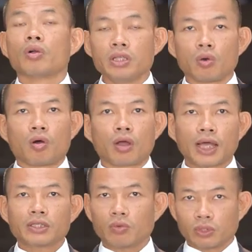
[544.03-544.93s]
có nhiều khó
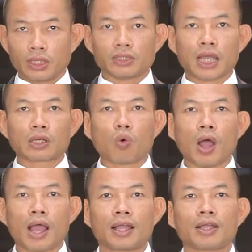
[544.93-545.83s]
khăn trong thời gian
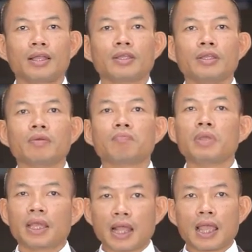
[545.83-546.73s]
qua nhưng
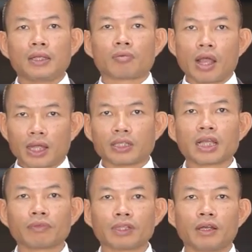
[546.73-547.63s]
BNI Dragon
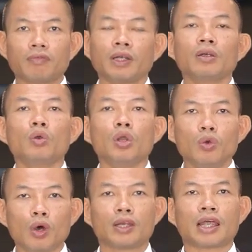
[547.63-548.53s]
Chapter vẫn
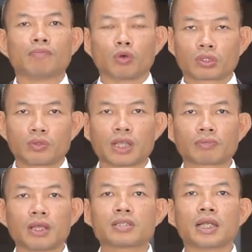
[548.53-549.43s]
luôn luôn là một trong những
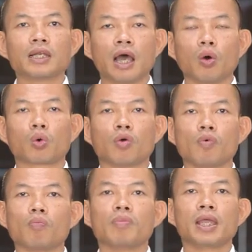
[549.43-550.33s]
chapter dẫn đầu của
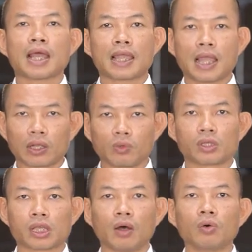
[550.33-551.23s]
vùng BNI Hà
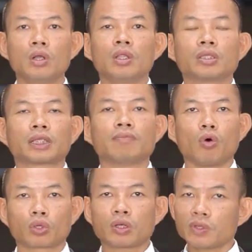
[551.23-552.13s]
Nội 6 trở thành
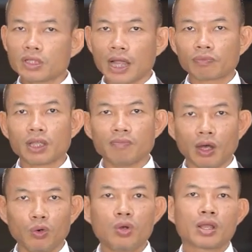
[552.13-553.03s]
một trong những chapter
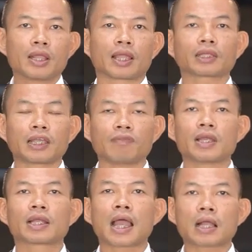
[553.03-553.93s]
mẫu để các thành
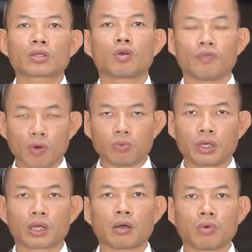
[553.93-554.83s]
viên khác trong vùng
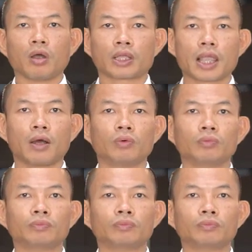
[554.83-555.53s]
được học hỏi theo.